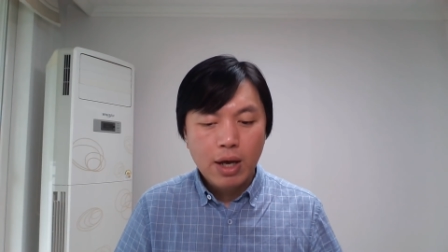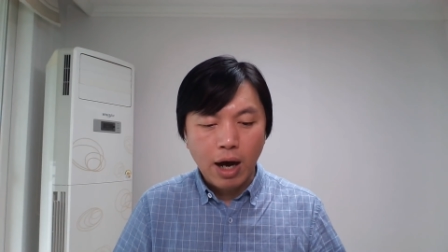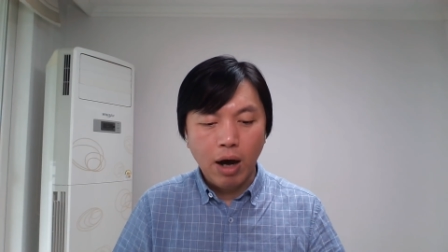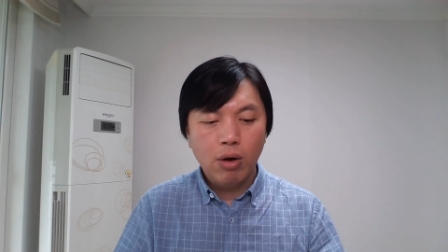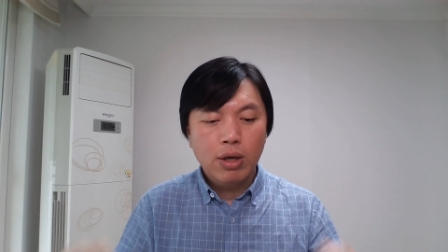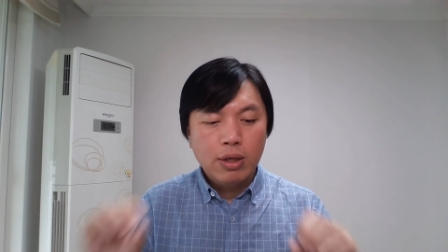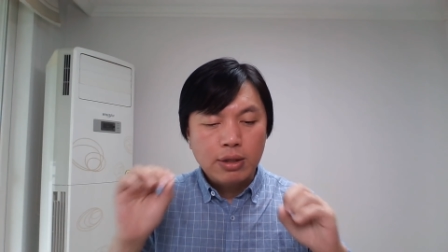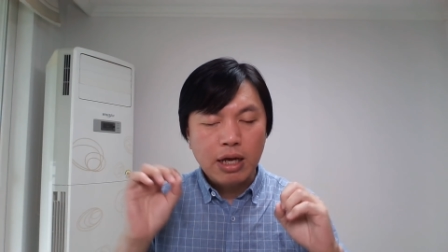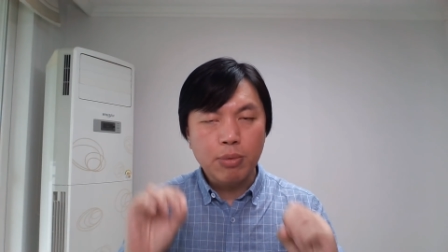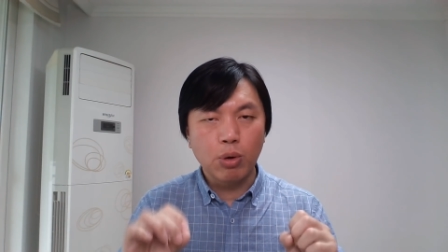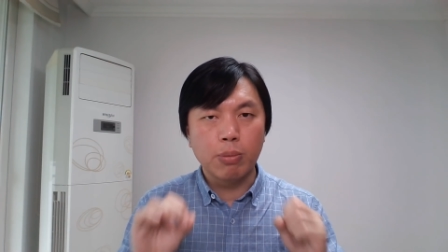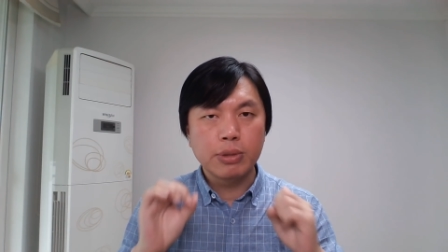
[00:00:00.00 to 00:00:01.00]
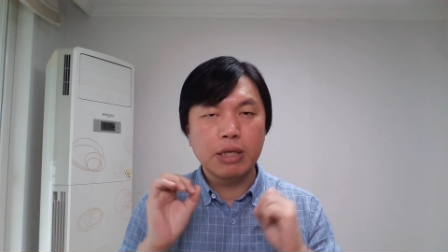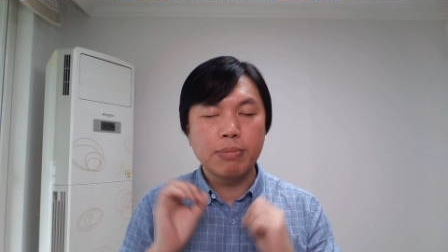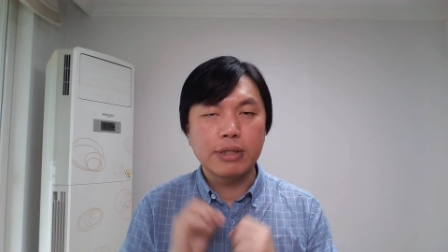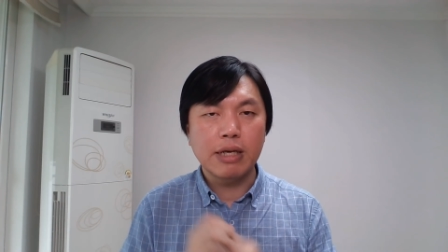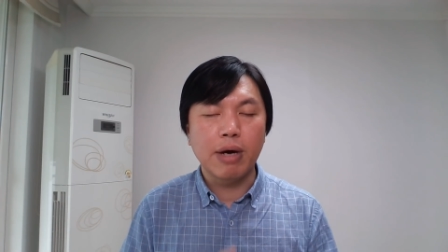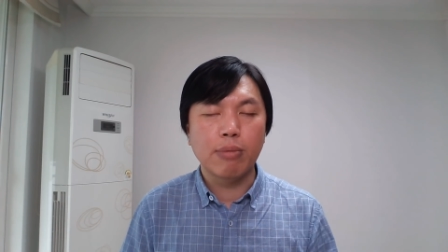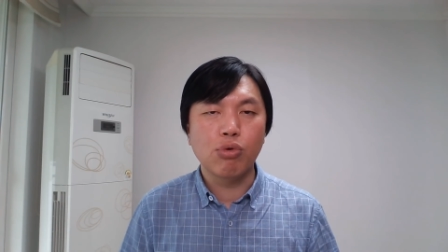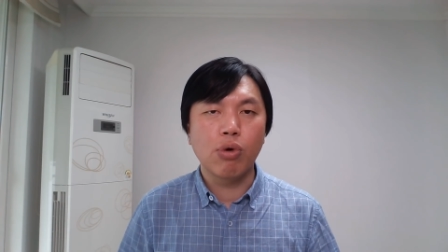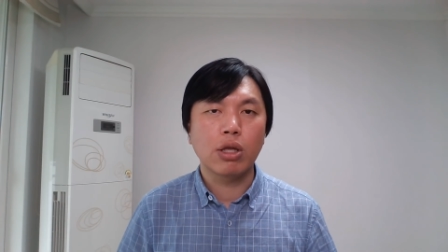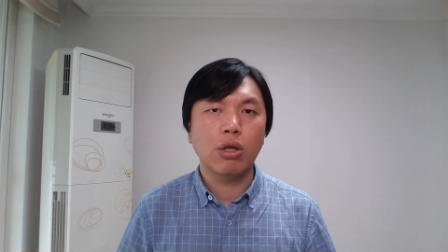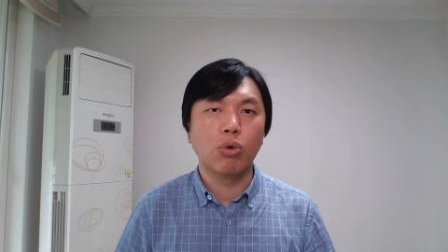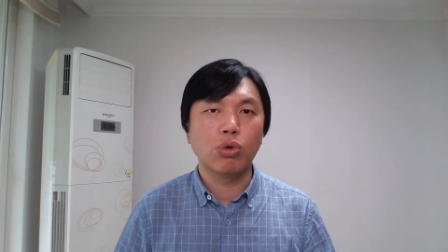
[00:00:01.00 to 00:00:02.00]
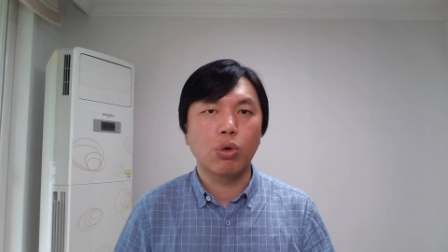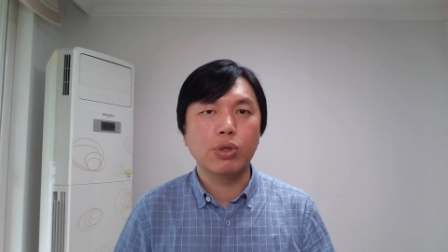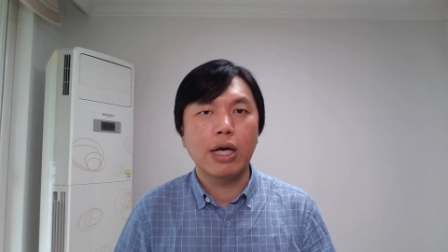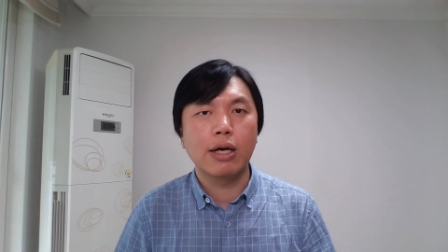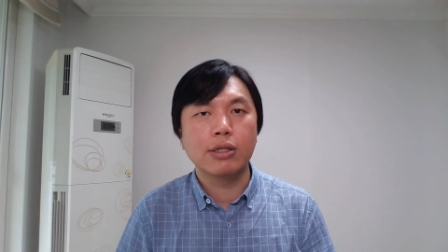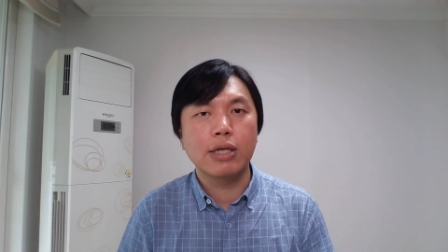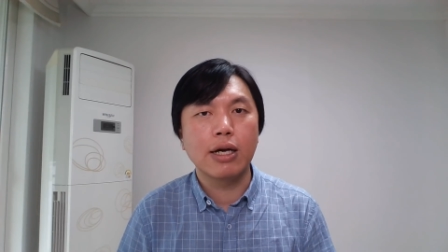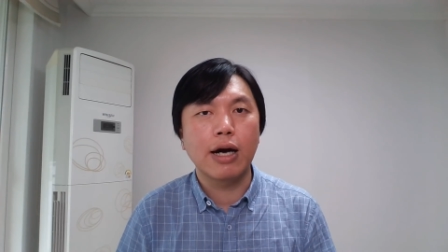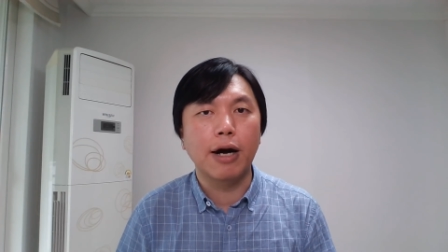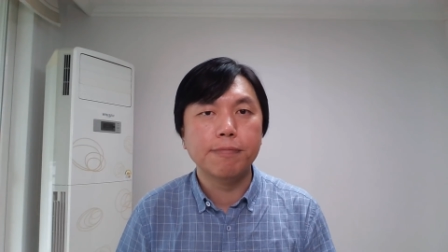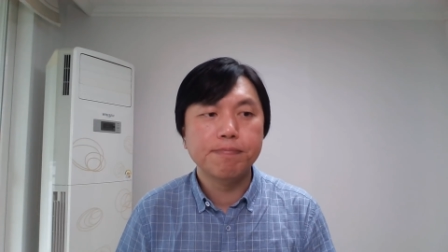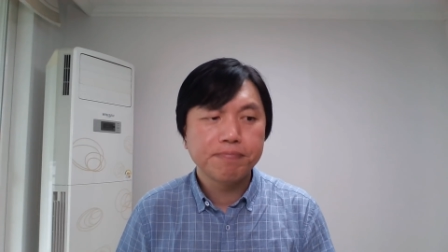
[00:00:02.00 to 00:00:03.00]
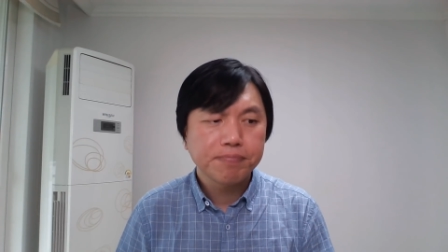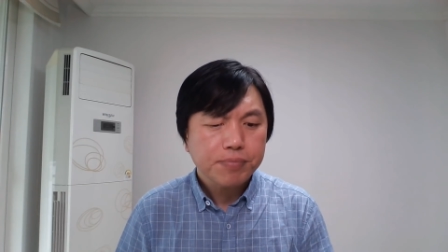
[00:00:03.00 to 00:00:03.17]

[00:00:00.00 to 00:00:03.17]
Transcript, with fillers: 好，那么我们先把再把目光投投向香港，